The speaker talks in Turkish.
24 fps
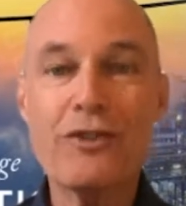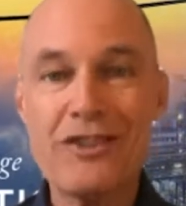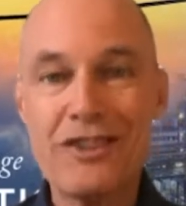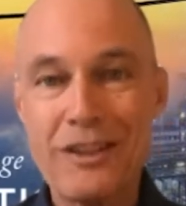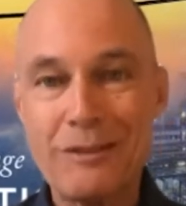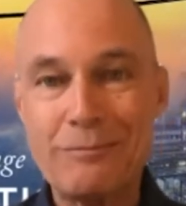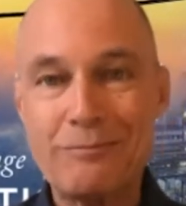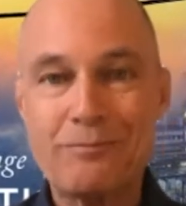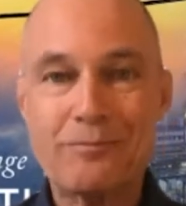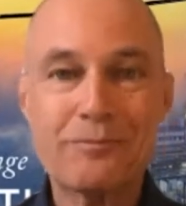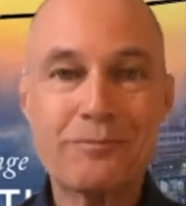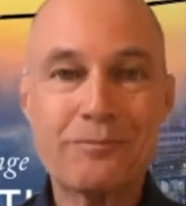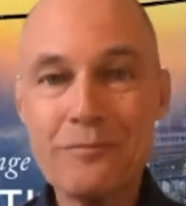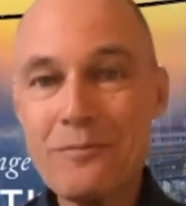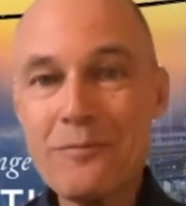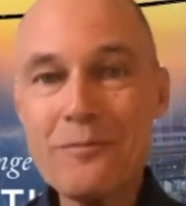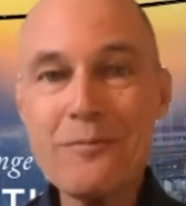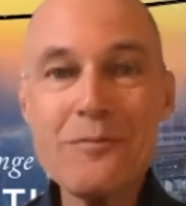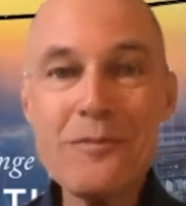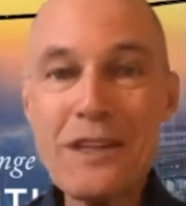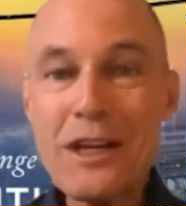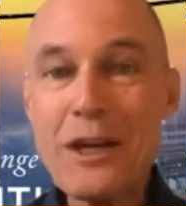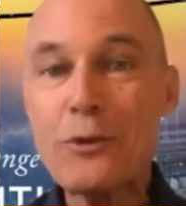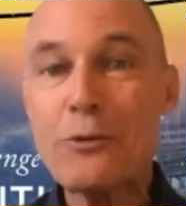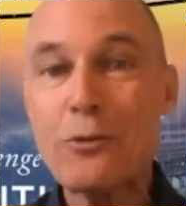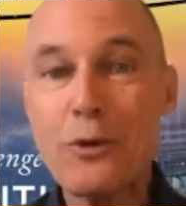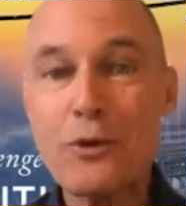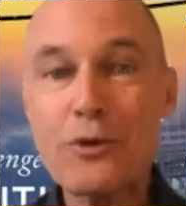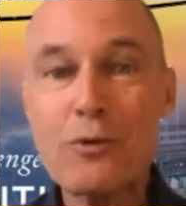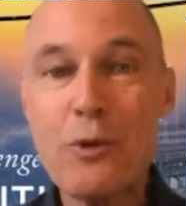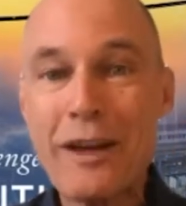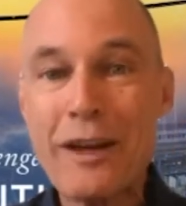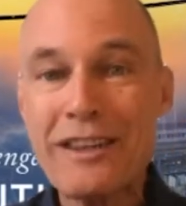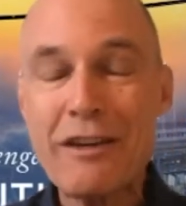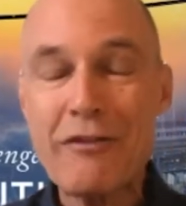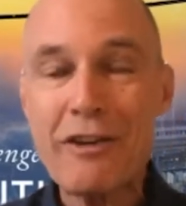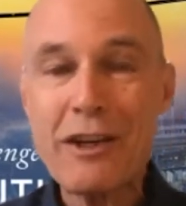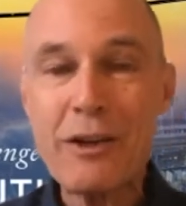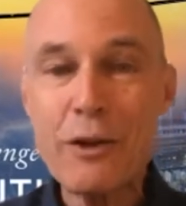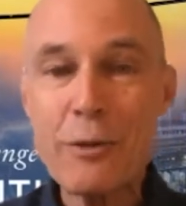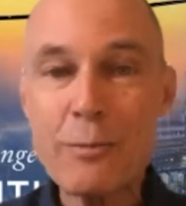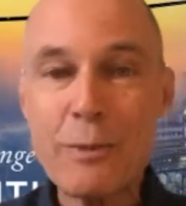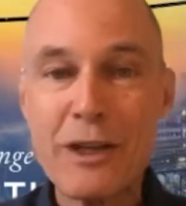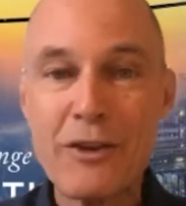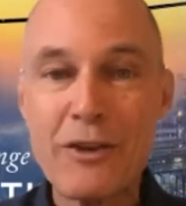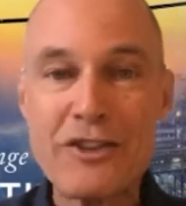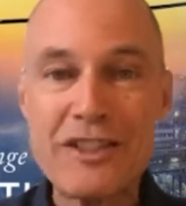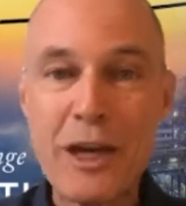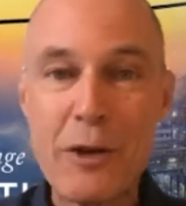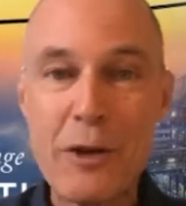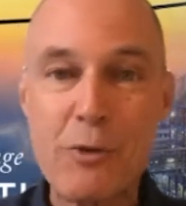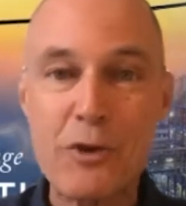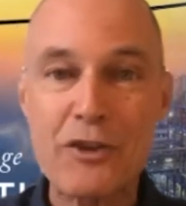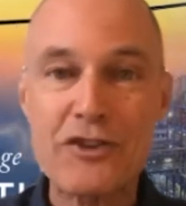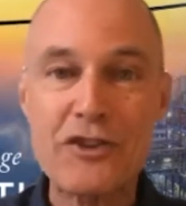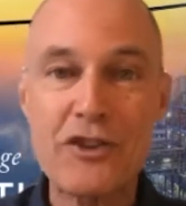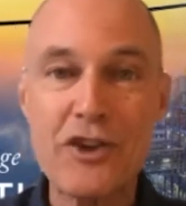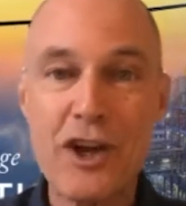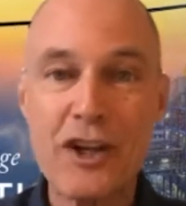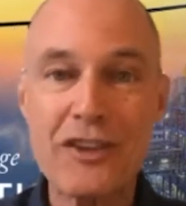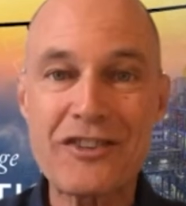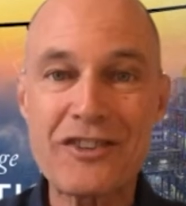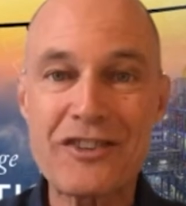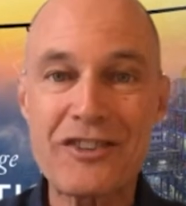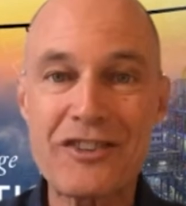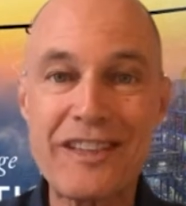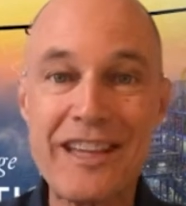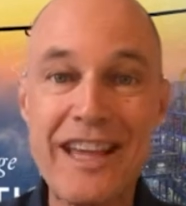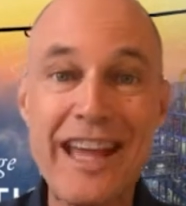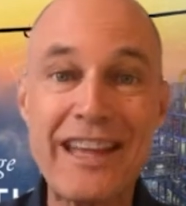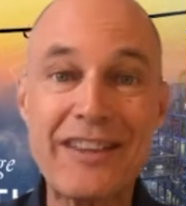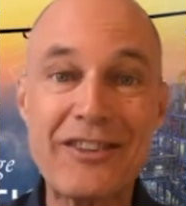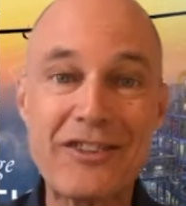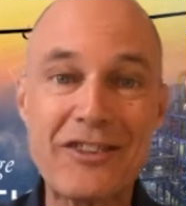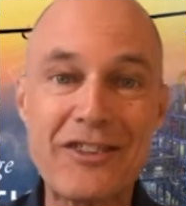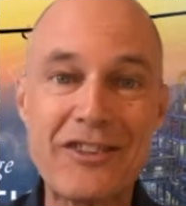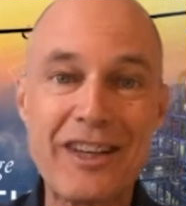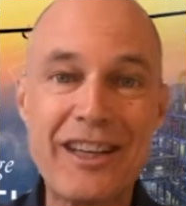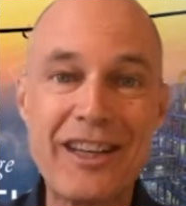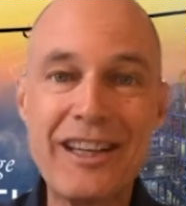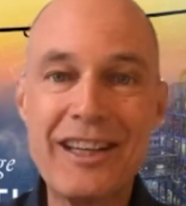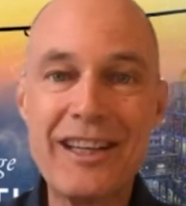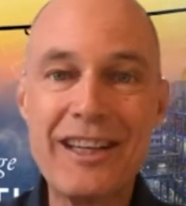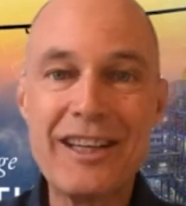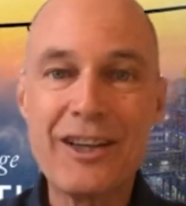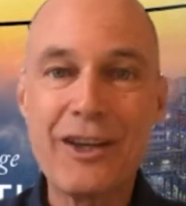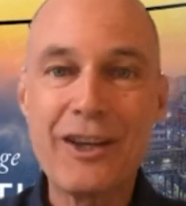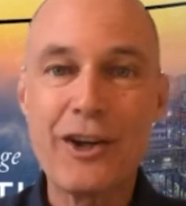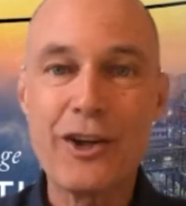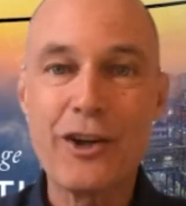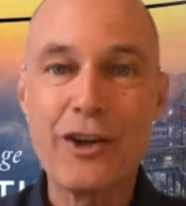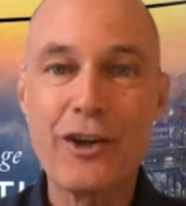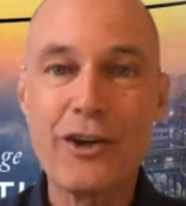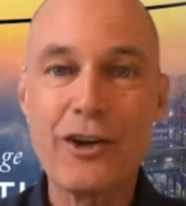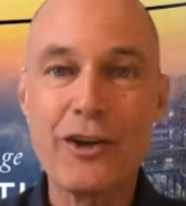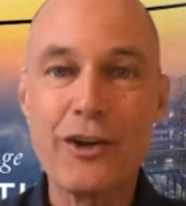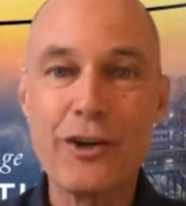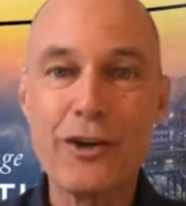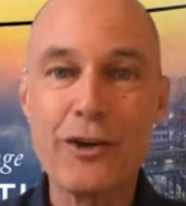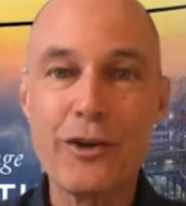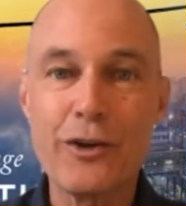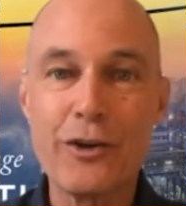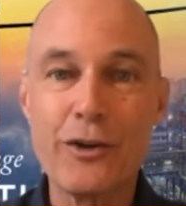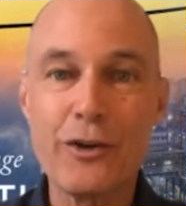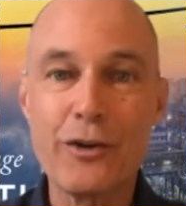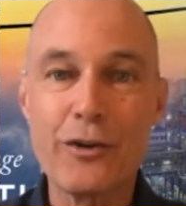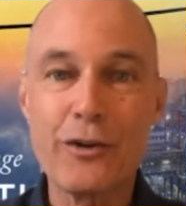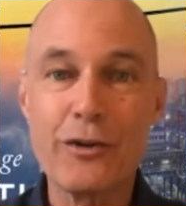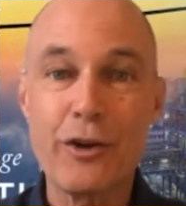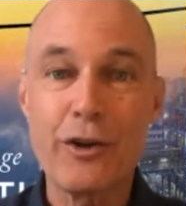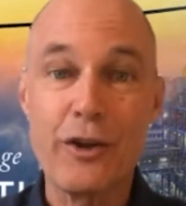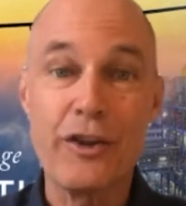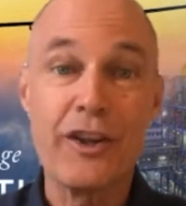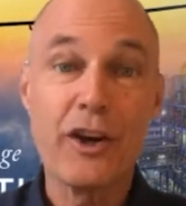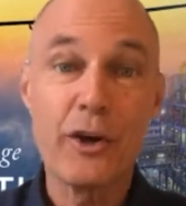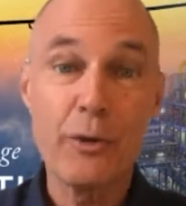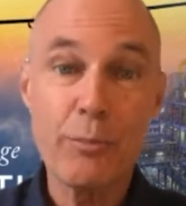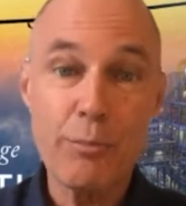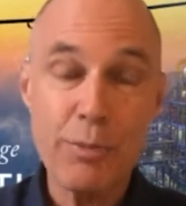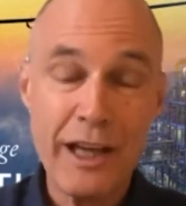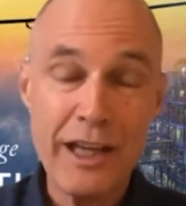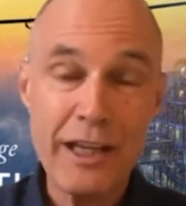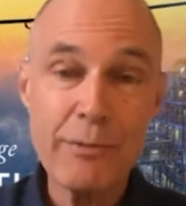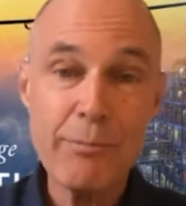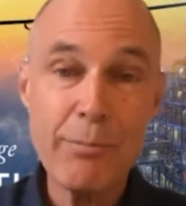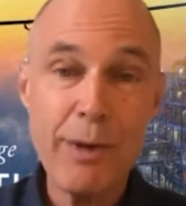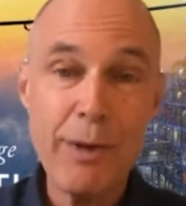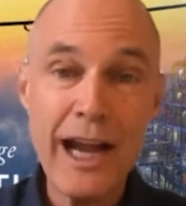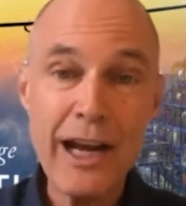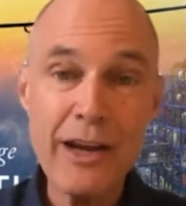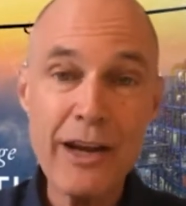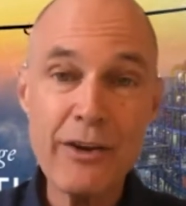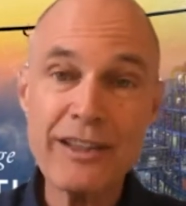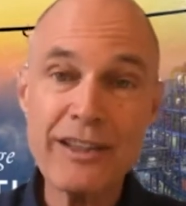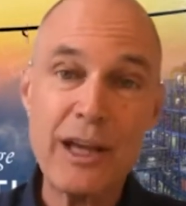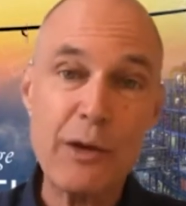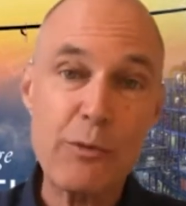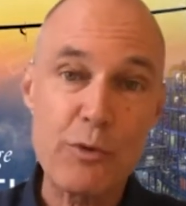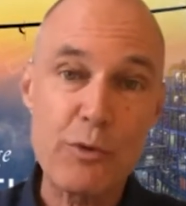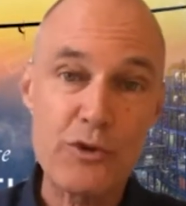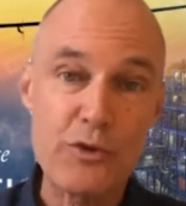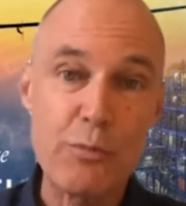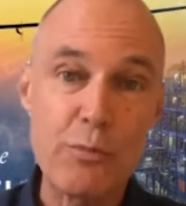Ama bu oldukça zor olacaktı. Çünkü ben uçak pilotu değildim. Baloncuydum.